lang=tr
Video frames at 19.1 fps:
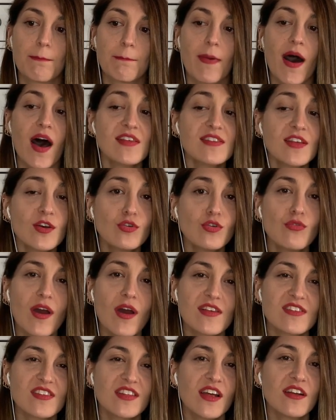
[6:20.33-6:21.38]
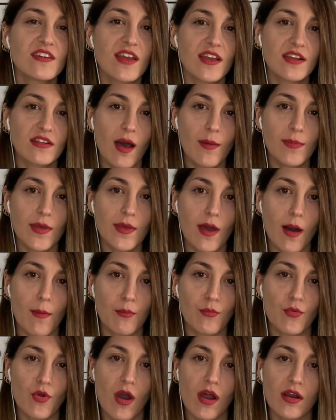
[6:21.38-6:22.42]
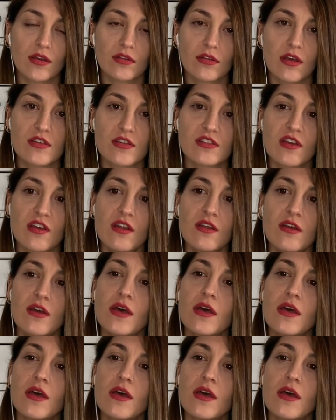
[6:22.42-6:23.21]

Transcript: Bazen üniversiteler reklam da yapmıyor arkadaşlar.